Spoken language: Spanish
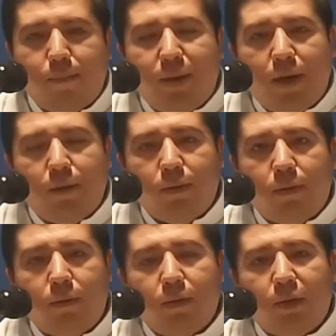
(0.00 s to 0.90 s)

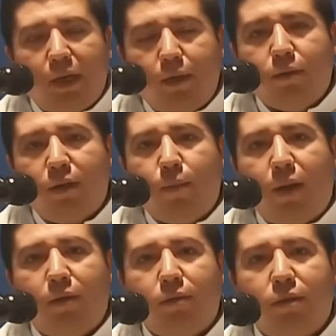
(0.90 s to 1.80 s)
Pero, queridos
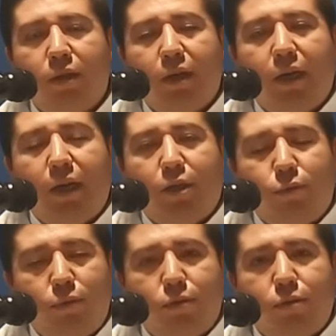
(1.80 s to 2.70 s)
hermanos,
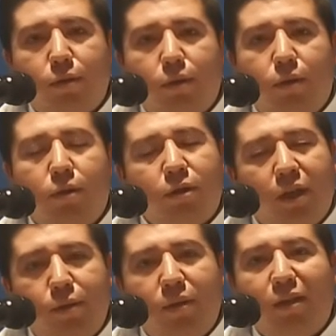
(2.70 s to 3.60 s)
Jesús nos
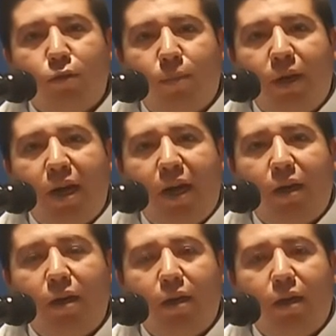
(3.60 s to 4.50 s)
ayuda a
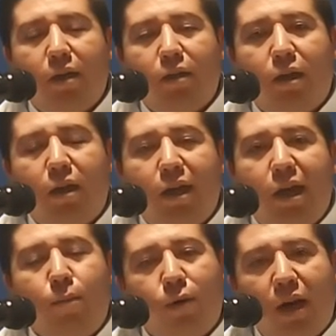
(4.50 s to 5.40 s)
superar
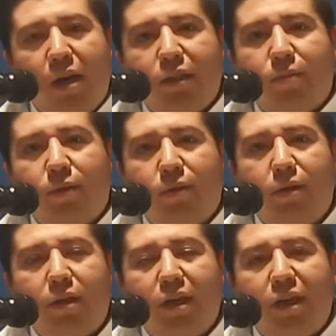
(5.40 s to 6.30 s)
el moralismo
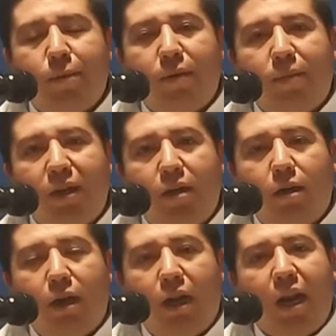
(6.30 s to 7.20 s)
y
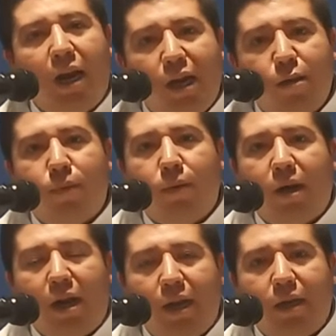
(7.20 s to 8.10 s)
vivir la ley
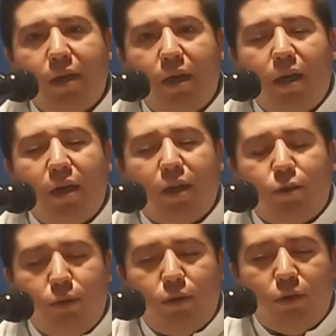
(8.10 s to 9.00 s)
por la ley.
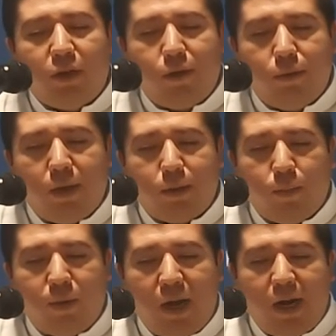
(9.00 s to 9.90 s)
Jesús nos ayuda a
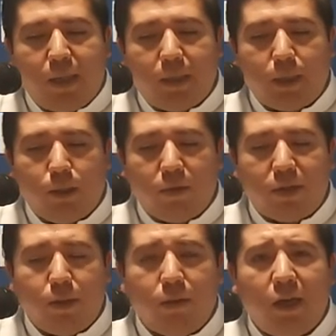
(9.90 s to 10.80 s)
superar esta
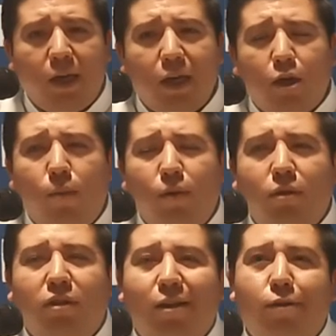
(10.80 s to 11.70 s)
situación. ¿Y cómo
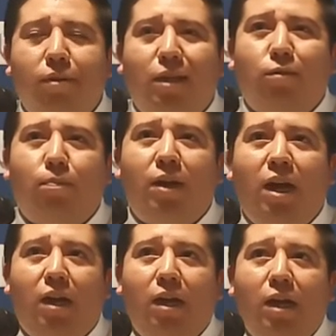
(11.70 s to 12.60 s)
nos ayuda a
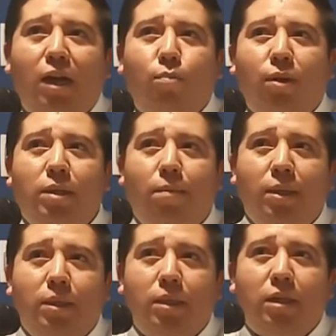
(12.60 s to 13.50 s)
superar, pues a
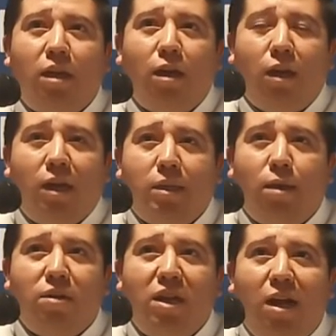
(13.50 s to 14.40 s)
veces,
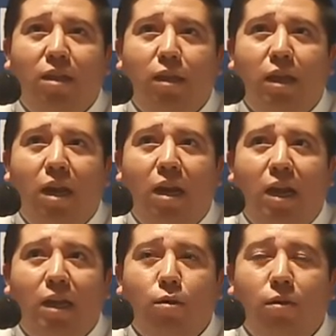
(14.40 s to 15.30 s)
esta mirada de la
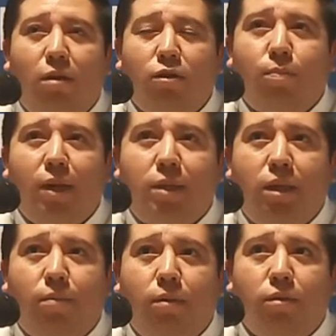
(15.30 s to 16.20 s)
ley o de los
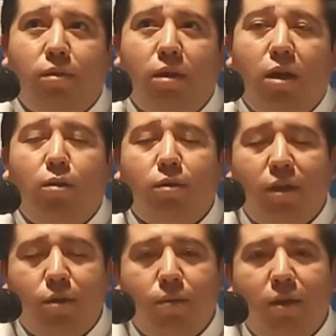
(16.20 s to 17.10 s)
preceptos?
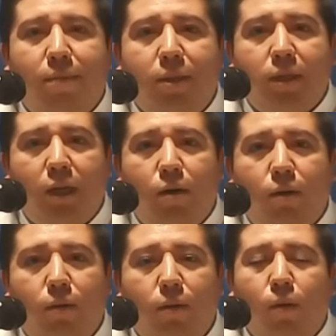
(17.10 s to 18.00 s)
Nos ayuda a
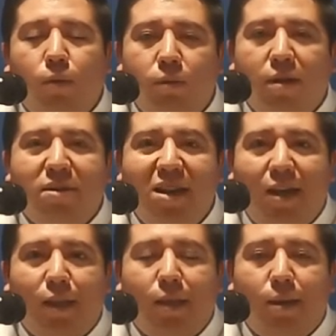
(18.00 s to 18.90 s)
vencerlo con una
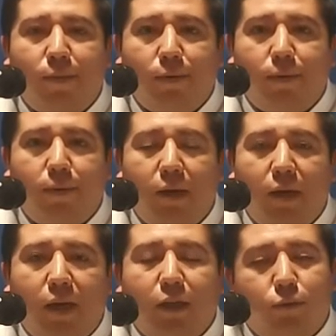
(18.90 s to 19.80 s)
mirada de amor.
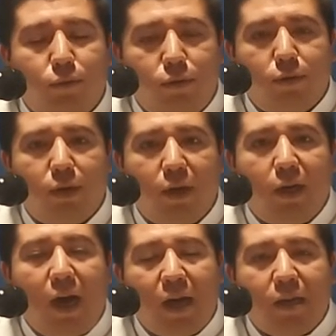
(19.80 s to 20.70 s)
Jesús
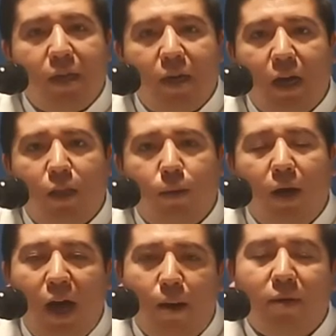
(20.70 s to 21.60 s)
ha
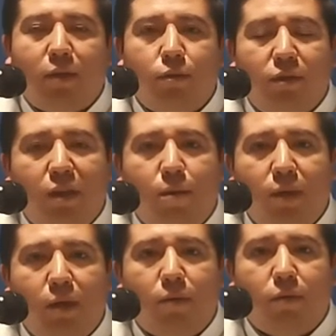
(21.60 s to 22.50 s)
indicado, aman sus
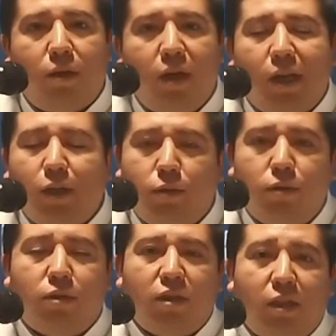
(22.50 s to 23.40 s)
enemigos.
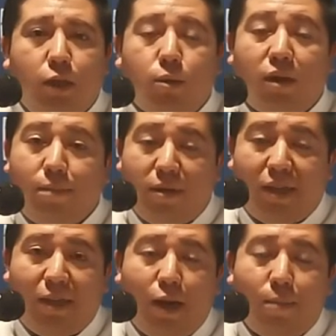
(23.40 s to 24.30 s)
Jesús nos ha dicho que
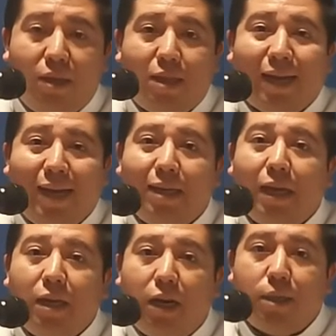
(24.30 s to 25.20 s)
verdaderamente aquel
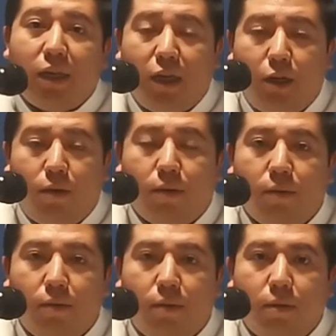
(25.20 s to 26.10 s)
que quiera seguirlo
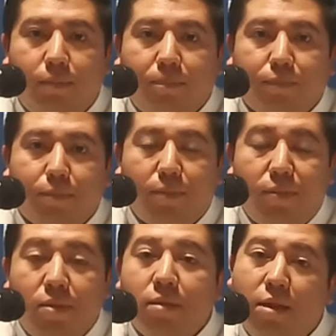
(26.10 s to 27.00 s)

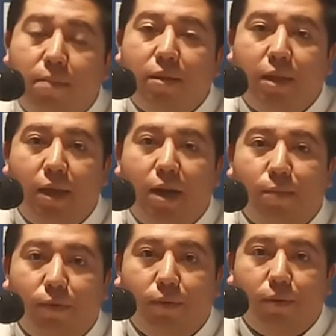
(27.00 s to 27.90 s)
debe de dar
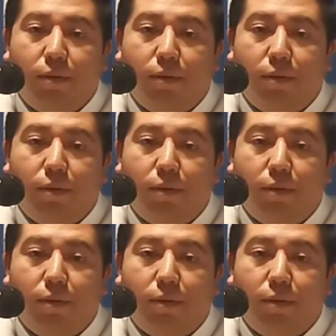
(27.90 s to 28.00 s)
amor.